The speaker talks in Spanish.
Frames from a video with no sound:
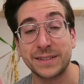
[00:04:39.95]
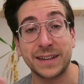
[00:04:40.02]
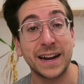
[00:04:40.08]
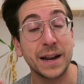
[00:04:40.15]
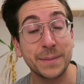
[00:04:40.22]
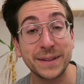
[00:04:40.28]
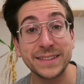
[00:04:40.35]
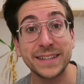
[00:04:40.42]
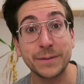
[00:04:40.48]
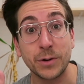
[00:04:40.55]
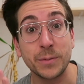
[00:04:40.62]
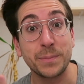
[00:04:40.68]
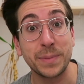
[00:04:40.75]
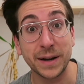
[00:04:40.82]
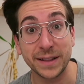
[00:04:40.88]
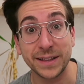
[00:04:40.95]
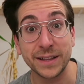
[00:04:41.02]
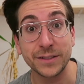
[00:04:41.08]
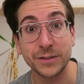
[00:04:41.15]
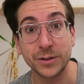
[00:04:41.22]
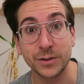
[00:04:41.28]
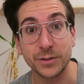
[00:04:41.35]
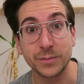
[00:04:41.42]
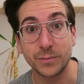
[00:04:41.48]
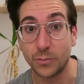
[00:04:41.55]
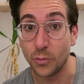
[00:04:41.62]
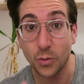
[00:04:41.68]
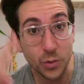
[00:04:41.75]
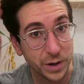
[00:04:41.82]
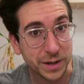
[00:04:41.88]
claramente voy perdiendo,
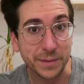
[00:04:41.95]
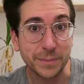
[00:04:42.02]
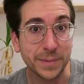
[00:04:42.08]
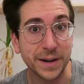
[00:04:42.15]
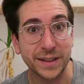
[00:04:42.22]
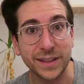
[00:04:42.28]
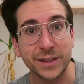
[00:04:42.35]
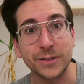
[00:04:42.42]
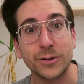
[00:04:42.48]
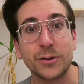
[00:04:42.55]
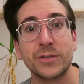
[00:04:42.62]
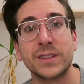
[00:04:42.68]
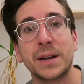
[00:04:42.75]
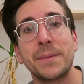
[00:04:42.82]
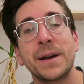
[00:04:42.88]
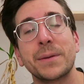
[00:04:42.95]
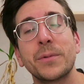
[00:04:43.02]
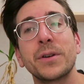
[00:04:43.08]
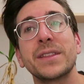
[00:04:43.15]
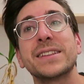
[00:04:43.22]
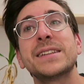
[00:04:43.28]
muy perdiendo contra Mike Boyd,